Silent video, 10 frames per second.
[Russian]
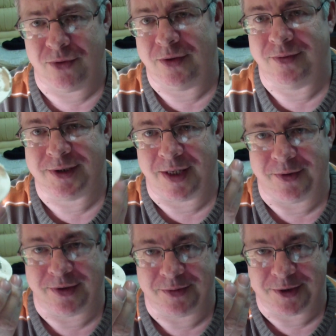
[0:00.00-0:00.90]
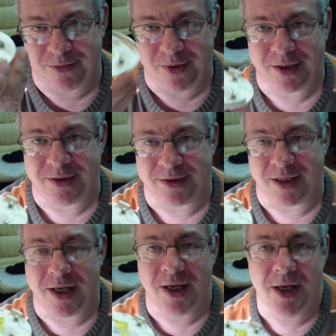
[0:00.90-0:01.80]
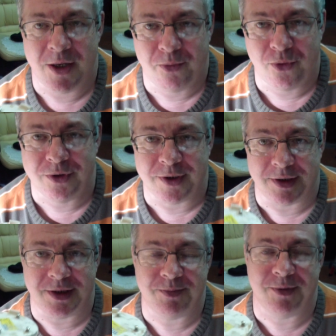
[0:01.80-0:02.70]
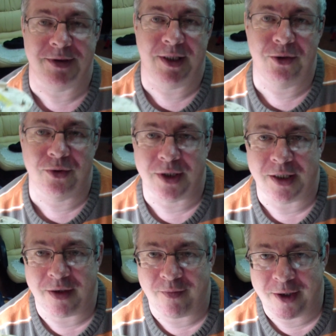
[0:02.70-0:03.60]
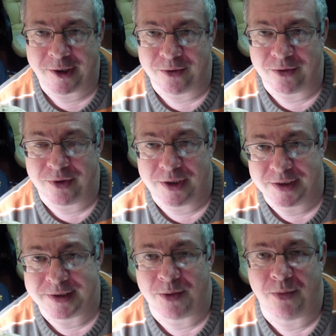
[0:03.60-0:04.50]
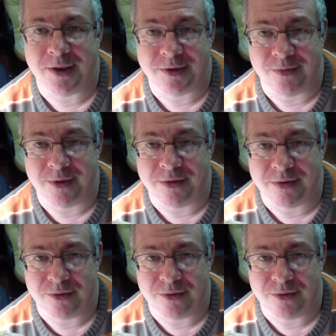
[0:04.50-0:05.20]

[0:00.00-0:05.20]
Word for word: ну или вы сами там снимаете, пульт это распознает как аварию и срабатывает.